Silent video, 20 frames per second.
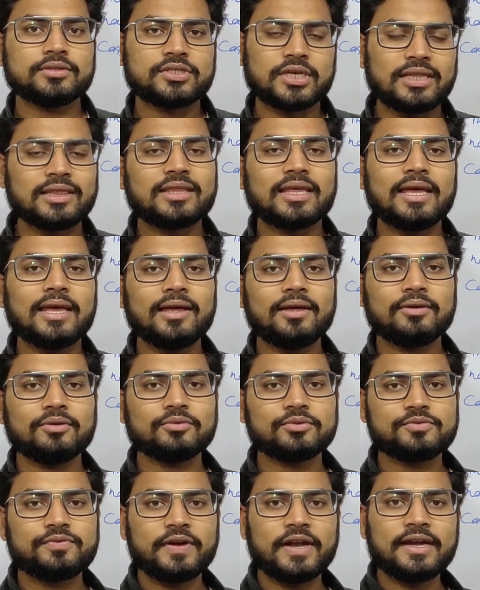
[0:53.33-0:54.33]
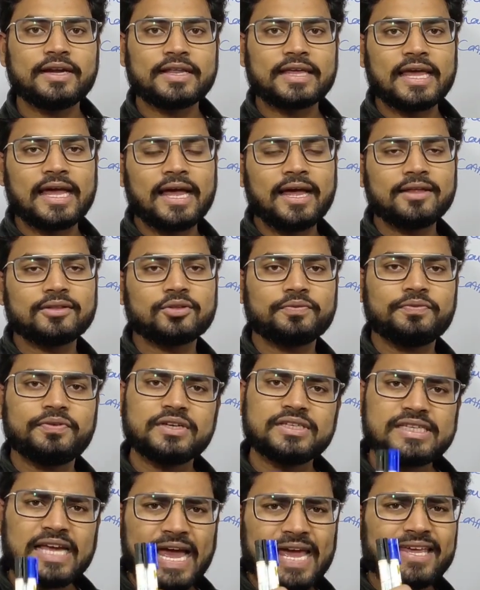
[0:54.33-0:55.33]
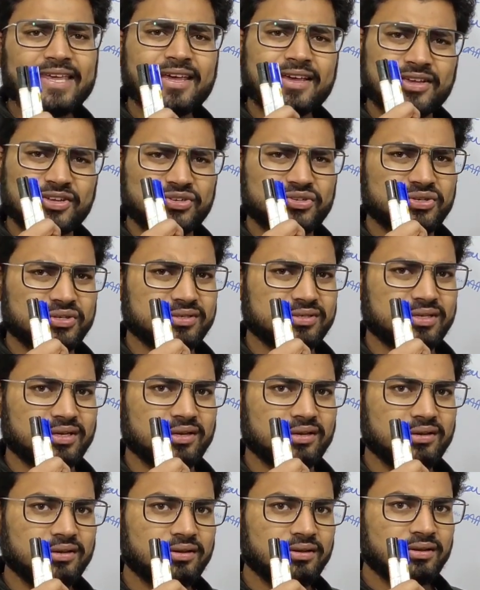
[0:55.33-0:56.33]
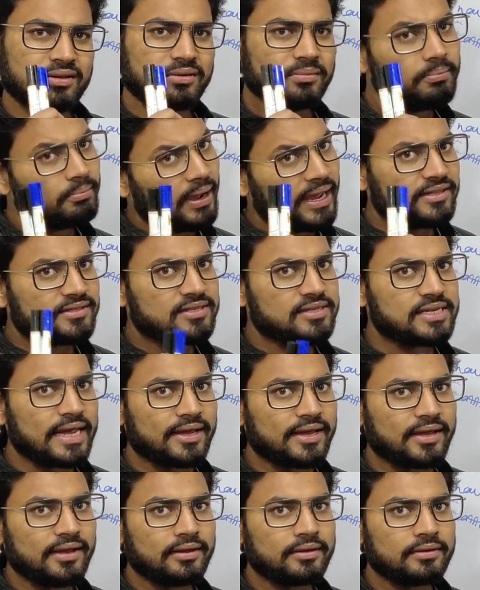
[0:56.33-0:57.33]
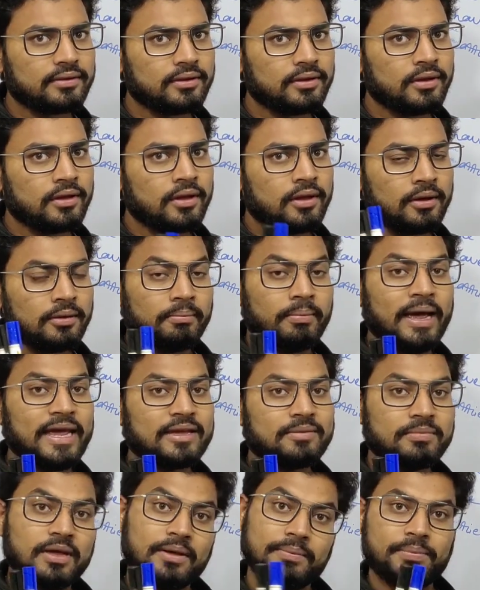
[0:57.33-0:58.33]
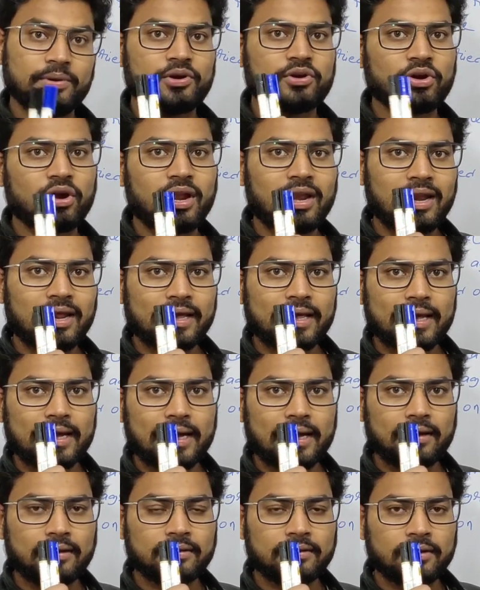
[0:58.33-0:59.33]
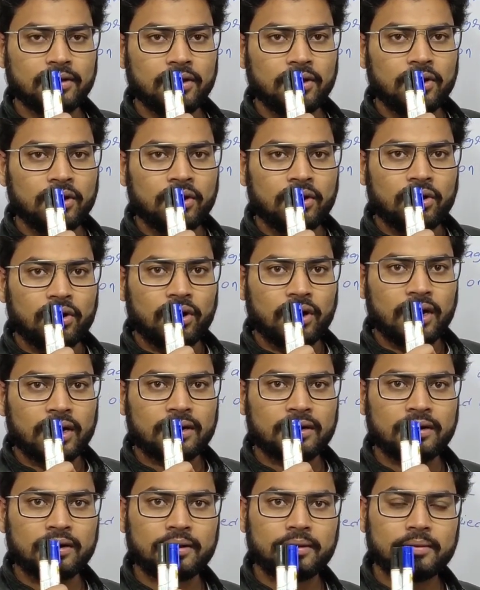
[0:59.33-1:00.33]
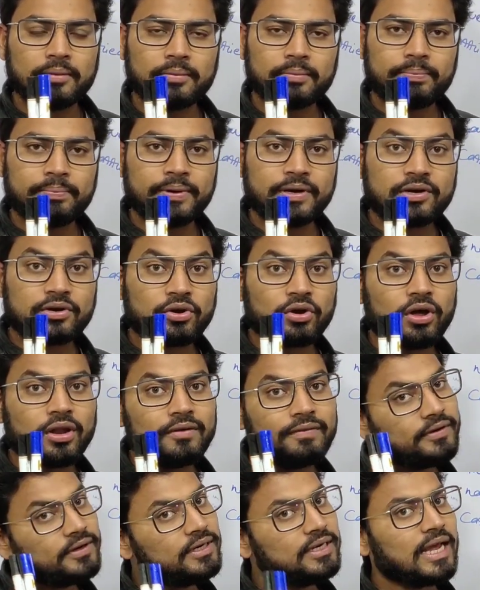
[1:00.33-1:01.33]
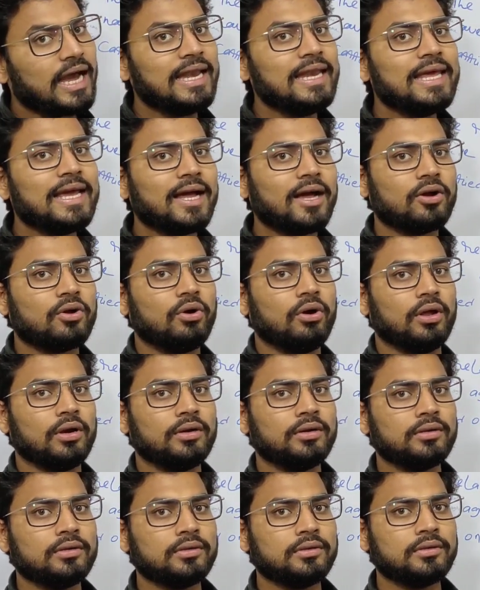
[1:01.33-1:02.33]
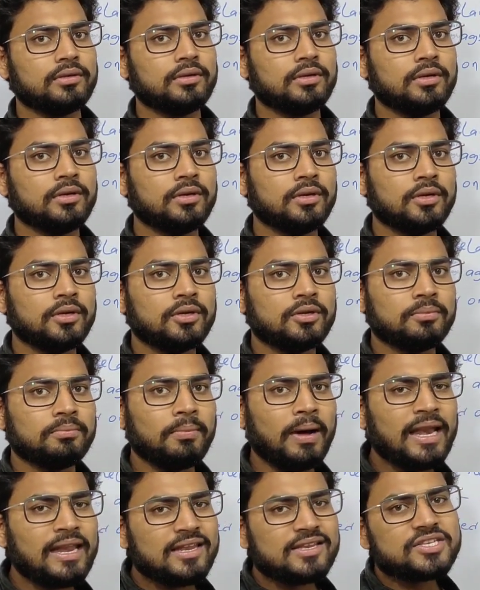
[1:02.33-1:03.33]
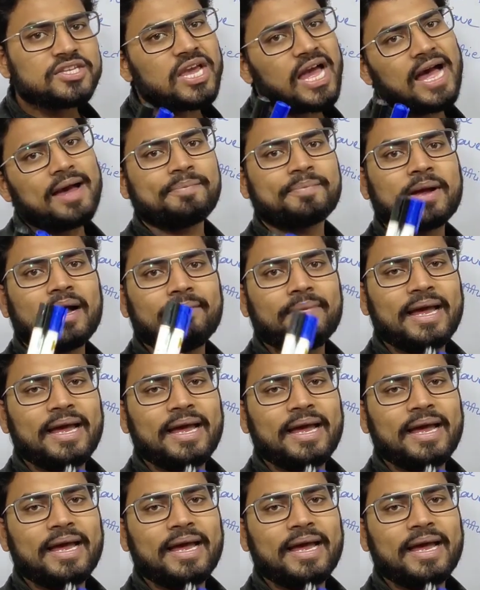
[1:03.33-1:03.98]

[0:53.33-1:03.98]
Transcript: चलते हैं उस फ्रेंड के यहाँ तो फिर जाएंगे किस चीज़ से बाइक से जाएंगे बाइक में पेट्रोल लगेगा और पेट्रोल फिर डालेगा कौन मान लीजिए आपका